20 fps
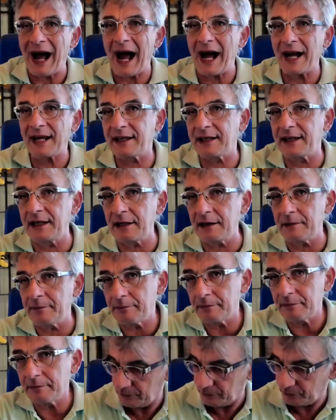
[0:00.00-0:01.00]
a chi
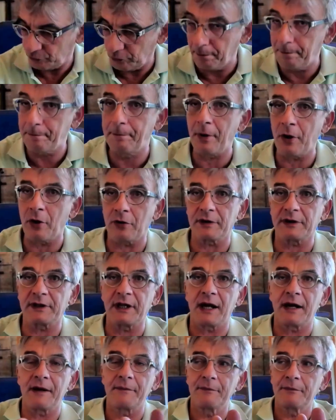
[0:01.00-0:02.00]

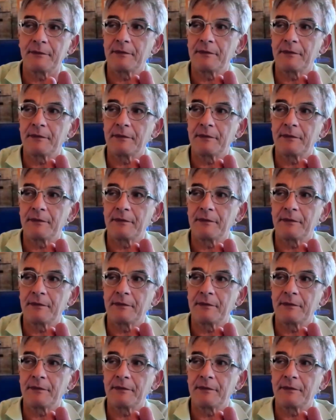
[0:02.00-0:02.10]
supporta